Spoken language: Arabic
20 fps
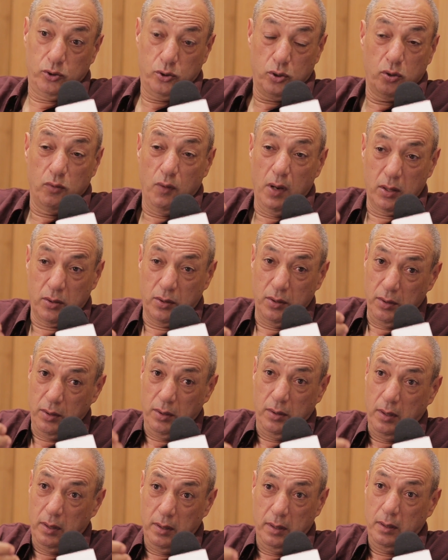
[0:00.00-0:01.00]
Je crois que
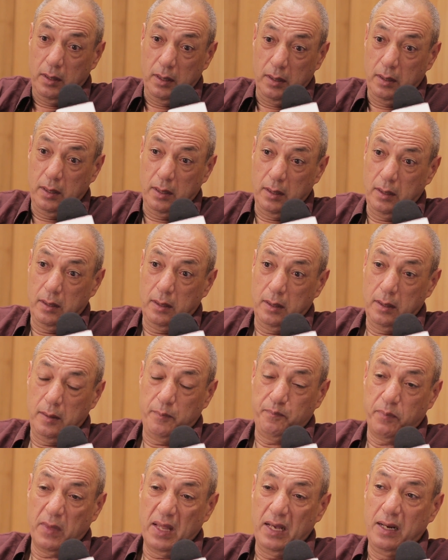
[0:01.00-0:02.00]

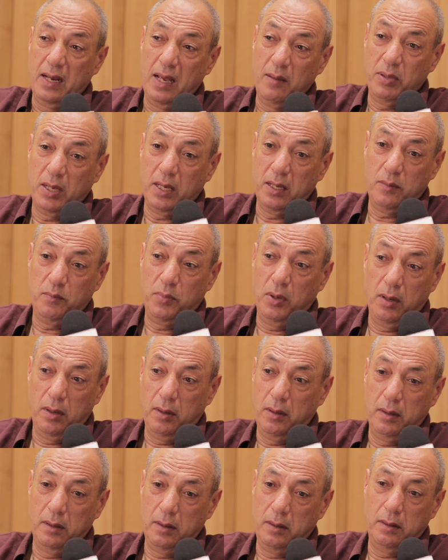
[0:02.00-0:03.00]
euh, غربة
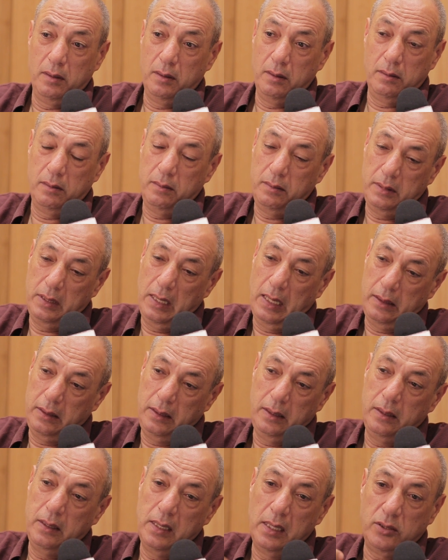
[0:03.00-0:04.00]
euh,
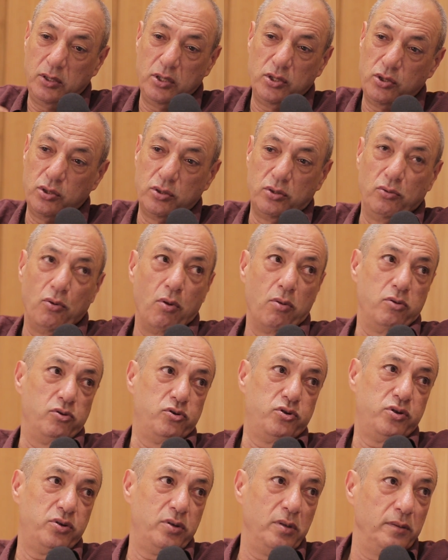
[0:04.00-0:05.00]
يعني نتيجة
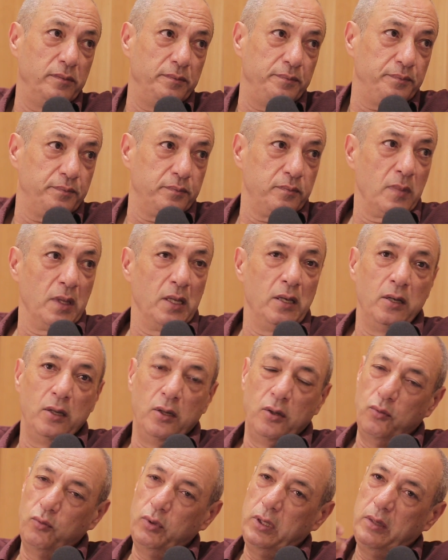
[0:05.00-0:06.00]
نضج
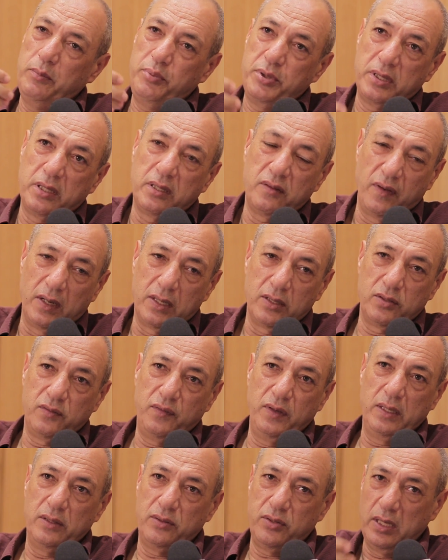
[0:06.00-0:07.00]
واللي باش تتفرج
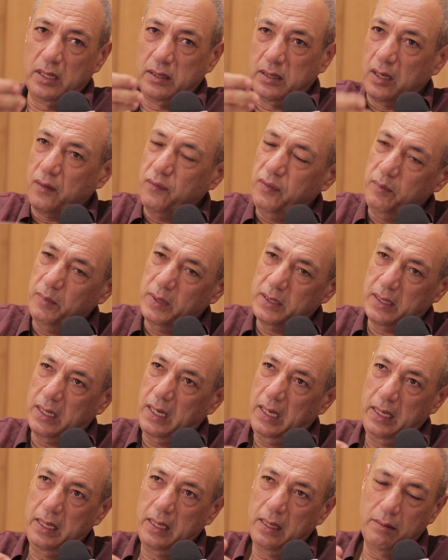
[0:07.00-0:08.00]
فيه سيادتك في
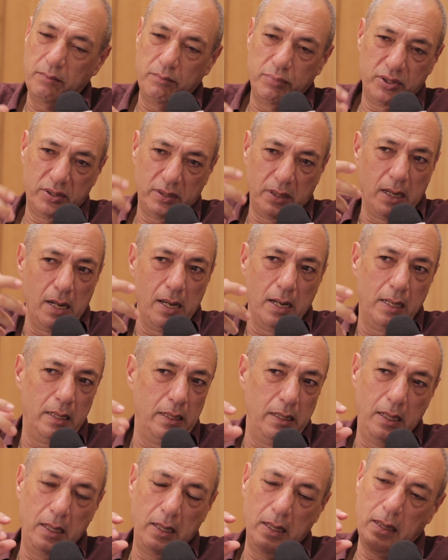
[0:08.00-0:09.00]
المسرحية باش ترى
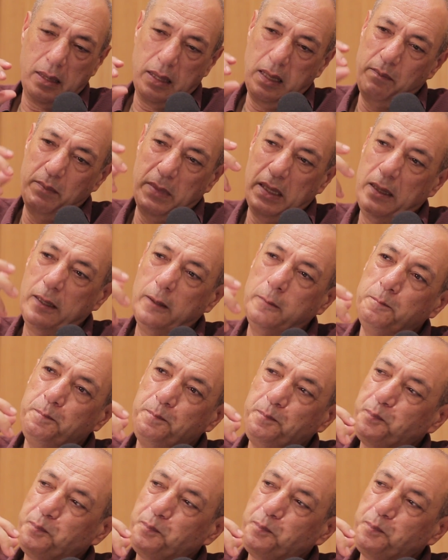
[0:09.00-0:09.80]
اللي ثم